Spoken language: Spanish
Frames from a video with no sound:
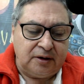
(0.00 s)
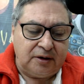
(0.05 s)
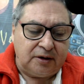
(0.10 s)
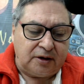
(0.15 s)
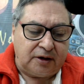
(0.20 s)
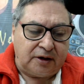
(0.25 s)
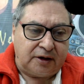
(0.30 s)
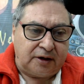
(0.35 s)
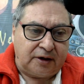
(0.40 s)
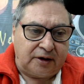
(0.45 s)

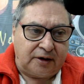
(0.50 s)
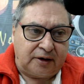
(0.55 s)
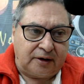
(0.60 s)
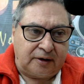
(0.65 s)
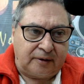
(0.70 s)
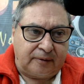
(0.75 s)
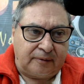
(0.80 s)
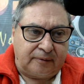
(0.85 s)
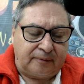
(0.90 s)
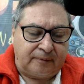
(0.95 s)

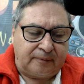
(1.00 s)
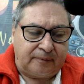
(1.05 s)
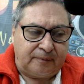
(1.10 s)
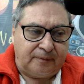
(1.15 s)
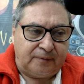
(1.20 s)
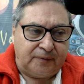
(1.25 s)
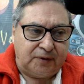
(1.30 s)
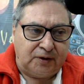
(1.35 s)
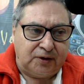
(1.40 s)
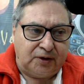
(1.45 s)
eh,
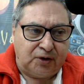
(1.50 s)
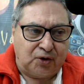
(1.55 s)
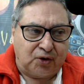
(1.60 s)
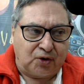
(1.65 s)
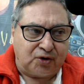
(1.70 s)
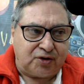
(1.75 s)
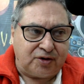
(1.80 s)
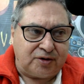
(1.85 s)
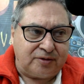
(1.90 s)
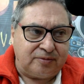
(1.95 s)

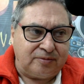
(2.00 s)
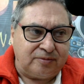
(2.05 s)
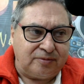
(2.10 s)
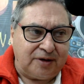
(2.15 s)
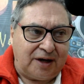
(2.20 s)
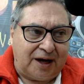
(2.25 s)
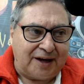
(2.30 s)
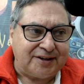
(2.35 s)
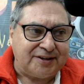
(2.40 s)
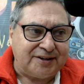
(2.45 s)
nos
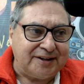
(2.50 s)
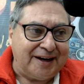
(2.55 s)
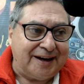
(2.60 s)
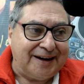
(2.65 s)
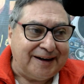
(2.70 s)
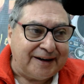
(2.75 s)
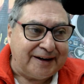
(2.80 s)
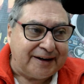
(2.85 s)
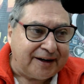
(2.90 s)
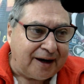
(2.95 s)
hace
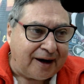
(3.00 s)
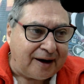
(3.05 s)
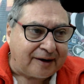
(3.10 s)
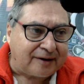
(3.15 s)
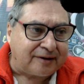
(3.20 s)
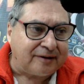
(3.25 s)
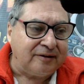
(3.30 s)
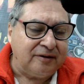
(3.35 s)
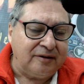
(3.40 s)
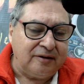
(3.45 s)

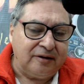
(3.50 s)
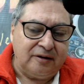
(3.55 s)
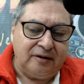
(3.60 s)
alejar